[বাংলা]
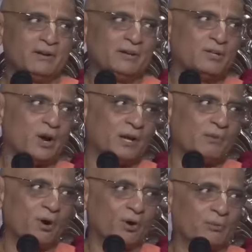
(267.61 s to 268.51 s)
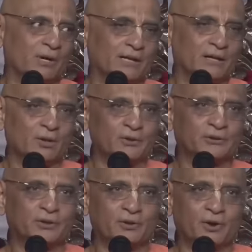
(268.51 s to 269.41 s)
হৃদয়ে ভগবানকে
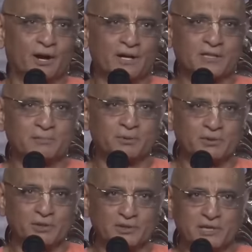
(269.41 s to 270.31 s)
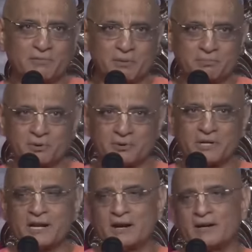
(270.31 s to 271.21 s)
দর্শন করার যে পদ্ধতি বা
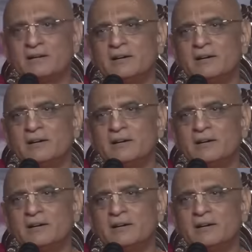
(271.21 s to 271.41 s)
প্রক্রিয়া